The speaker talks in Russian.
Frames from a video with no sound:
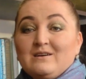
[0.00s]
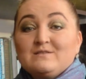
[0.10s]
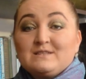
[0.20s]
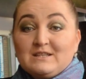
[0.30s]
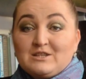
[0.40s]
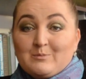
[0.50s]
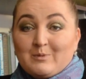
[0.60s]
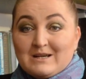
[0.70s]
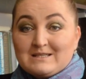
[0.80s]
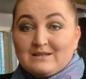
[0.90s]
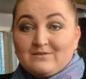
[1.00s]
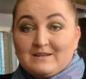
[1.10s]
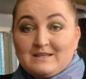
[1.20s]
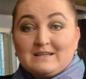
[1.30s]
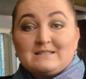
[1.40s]
В центре
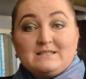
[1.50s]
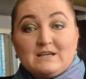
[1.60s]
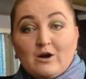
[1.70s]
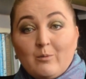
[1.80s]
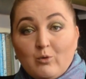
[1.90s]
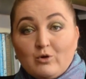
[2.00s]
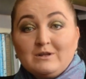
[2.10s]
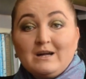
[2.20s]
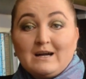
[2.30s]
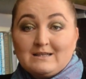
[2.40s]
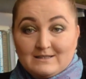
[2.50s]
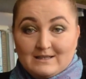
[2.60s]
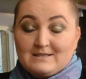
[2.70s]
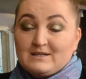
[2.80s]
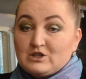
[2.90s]
празднования с тех пор
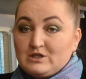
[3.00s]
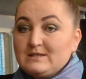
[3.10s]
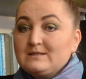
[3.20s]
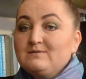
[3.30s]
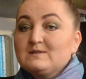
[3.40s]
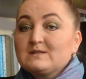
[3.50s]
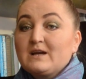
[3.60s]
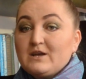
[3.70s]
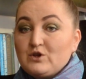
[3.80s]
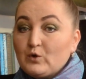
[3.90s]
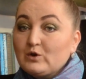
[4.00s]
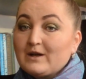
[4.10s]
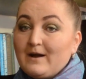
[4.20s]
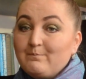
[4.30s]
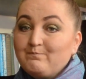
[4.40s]
находилась рождественская
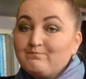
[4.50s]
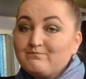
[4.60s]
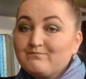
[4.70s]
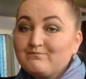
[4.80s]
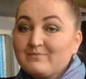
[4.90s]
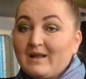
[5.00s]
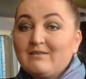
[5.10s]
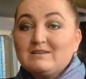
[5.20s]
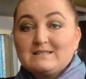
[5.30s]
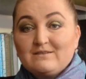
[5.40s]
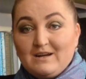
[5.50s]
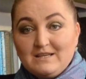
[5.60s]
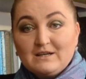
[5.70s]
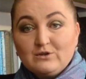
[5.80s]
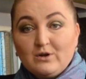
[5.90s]
елка в
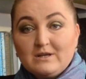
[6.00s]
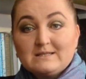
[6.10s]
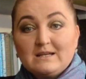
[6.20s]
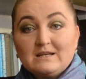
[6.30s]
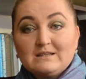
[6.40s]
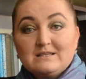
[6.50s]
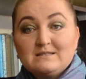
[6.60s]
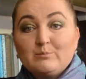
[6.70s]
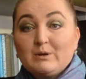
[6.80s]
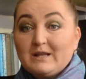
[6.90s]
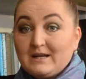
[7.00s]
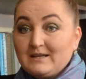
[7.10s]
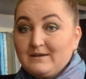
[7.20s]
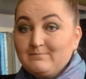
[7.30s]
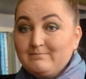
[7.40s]
основании которой стали класть
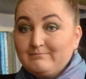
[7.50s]
подарки.